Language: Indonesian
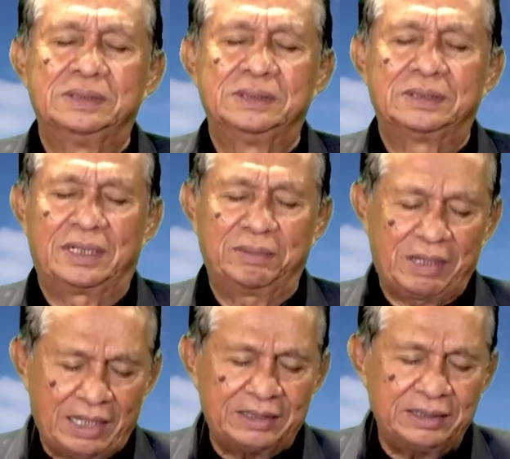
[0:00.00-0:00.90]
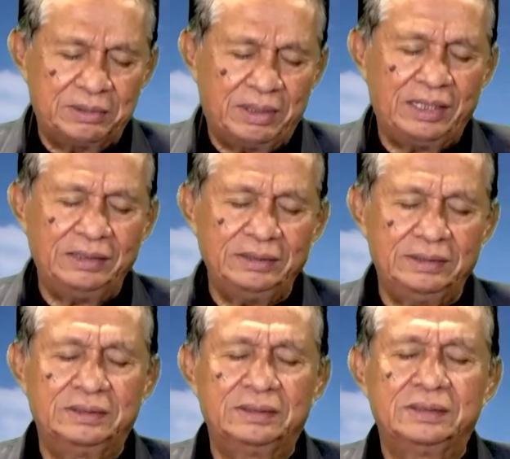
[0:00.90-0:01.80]
Terima kasih Tuhan.
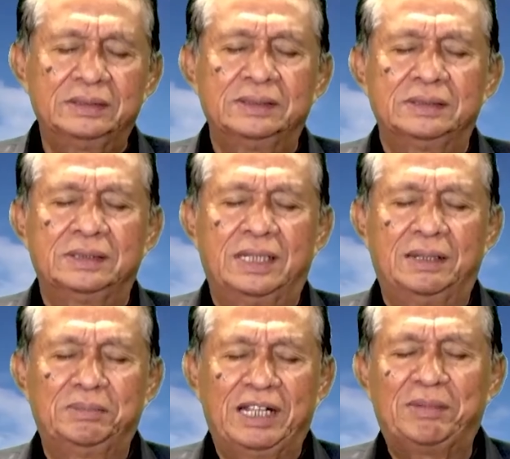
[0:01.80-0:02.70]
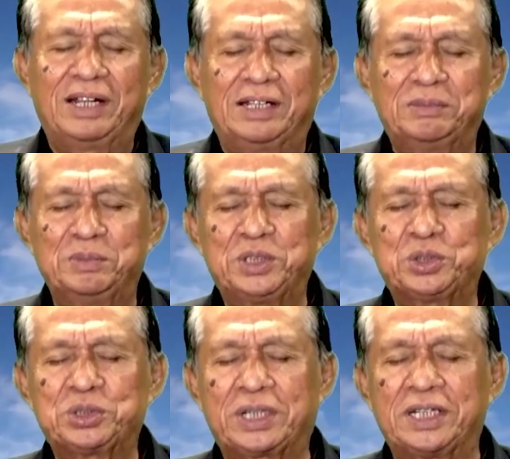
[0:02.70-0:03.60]
Dalam nama anakmu
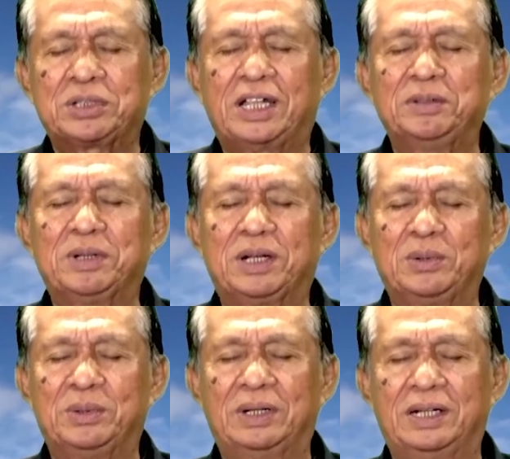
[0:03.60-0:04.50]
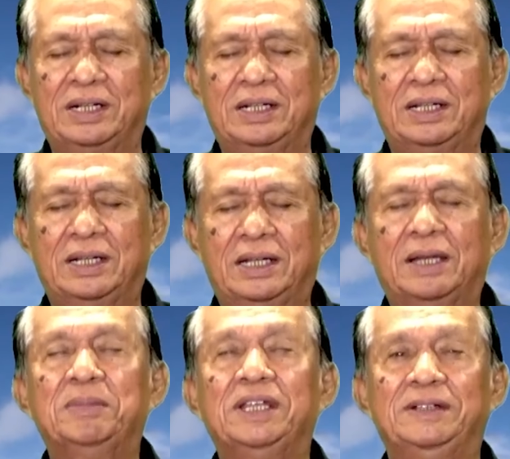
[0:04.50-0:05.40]
Yesus Kristus kami berdoa.
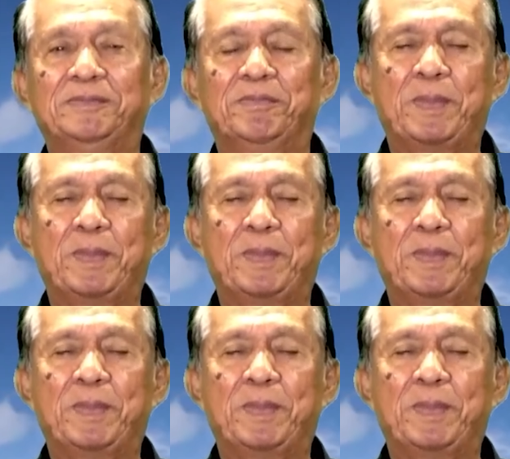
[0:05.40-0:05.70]
Amin.